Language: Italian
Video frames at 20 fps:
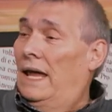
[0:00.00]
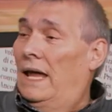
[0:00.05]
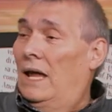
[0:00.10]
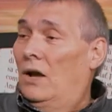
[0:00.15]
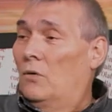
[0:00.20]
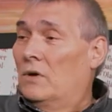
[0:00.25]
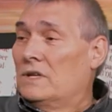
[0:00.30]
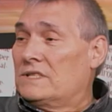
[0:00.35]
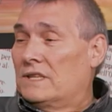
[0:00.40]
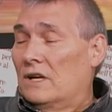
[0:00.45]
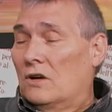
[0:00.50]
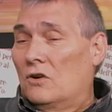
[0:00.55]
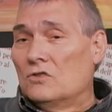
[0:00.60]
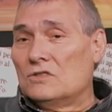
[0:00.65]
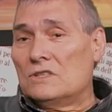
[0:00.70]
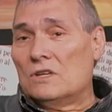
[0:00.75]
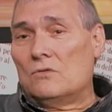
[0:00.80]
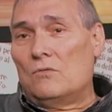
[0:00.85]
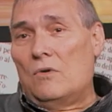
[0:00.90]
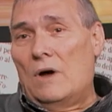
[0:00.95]
Questa
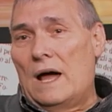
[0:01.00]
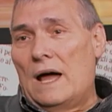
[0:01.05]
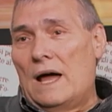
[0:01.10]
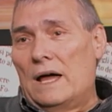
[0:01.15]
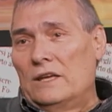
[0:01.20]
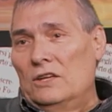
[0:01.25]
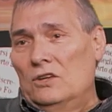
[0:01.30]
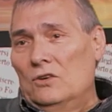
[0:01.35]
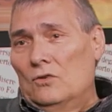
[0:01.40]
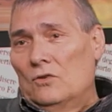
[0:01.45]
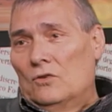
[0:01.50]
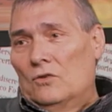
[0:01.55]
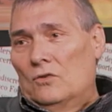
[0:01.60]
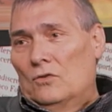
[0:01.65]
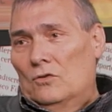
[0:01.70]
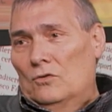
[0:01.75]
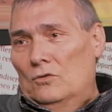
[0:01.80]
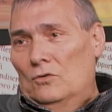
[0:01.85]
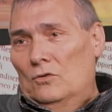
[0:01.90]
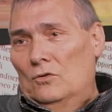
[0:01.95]
cosa qua
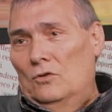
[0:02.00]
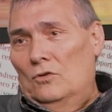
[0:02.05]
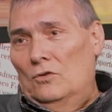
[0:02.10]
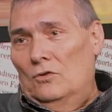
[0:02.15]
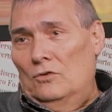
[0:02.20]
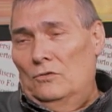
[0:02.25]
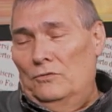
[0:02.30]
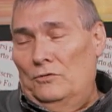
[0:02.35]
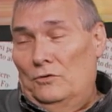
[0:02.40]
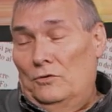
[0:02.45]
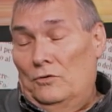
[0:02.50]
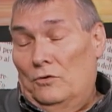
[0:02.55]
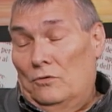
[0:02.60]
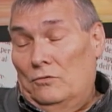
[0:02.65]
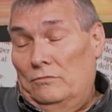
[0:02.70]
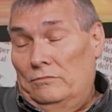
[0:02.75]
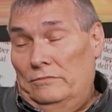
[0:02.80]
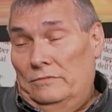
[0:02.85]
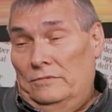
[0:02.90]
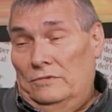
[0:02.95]
io
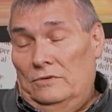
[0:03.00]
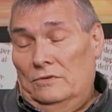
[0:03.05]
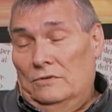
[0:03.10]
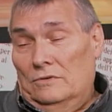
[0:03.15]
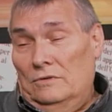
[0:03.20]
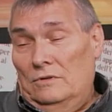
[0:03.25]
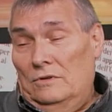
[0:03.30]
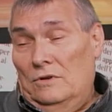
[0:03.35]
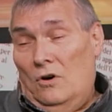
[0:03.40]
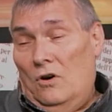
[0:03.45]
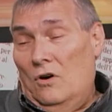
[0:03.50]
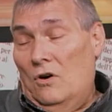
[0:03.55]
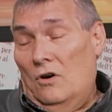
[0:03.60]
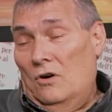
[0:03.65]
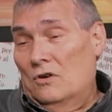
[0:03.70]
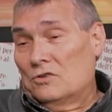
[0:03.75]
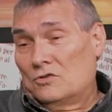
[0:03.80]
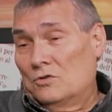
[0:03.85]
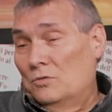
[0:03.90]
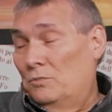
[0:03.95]
non, non
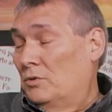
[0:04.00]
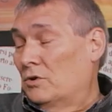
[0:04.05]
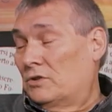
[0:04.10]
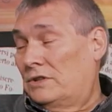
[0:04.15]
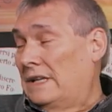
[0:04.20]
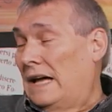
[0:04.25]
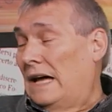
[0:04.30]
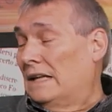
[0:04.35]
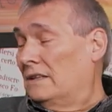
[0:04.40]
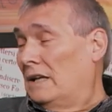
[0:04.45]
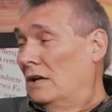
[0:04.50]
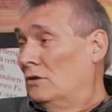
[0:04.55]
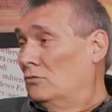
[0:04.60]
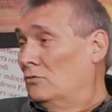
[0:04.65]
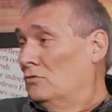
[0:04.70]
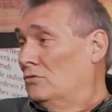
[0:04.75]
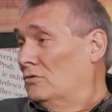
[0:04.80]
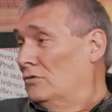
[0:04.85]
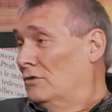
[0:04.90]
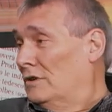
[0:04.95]
l'ho sopportata a
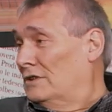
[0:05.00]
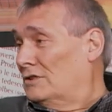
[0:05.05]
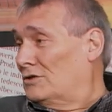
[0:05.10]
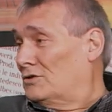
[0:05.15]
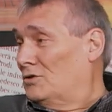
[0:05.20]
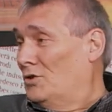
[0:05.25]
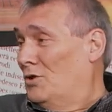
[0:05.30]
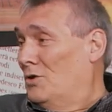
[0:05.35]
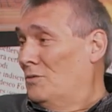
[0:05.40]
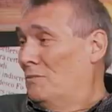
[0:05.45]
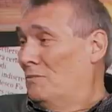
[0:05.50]
lungo, è un po' insomma,